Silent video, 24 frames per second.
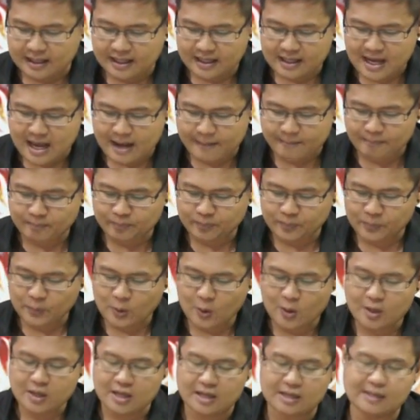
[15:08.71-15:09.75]
นะครับ
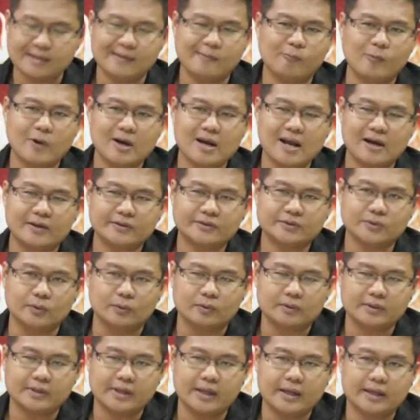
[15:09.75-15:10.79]
ก็อย่าลืมว่าดาวศุ
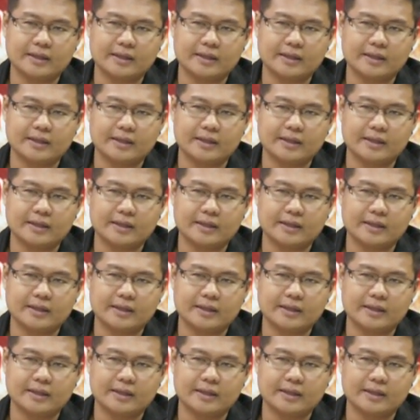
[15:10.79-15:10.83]
กร์